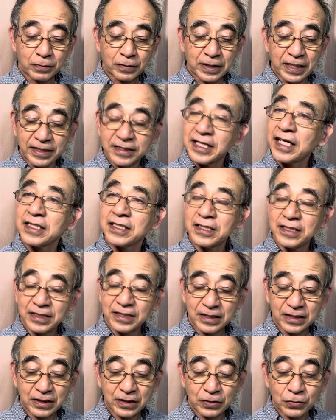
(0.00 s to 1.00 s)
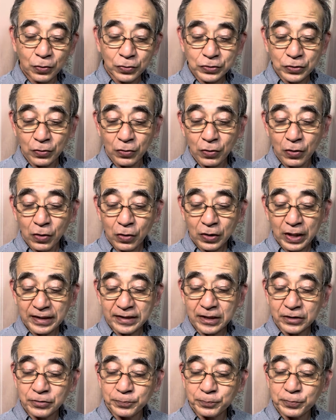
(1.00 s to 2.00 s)
経済、えー、構造改
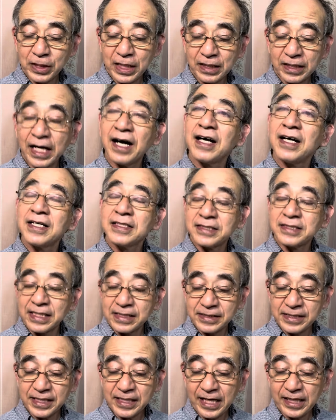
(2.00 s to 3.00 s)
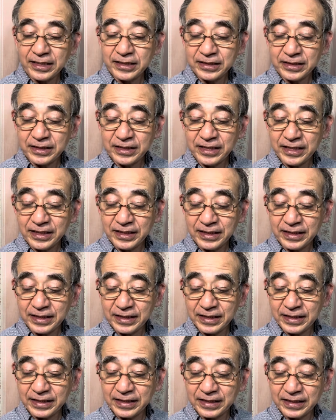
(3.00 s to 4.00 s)
革プランが全世界に、
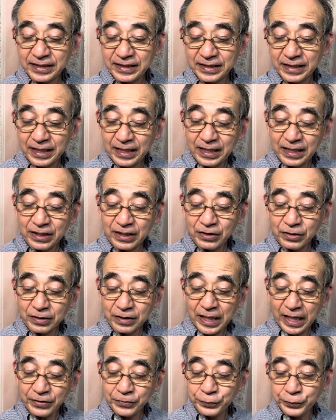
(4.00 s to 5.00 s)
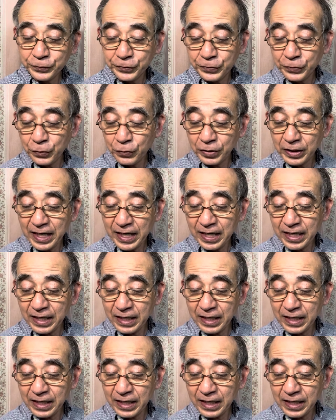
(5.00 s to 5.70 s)
えー、大不況や、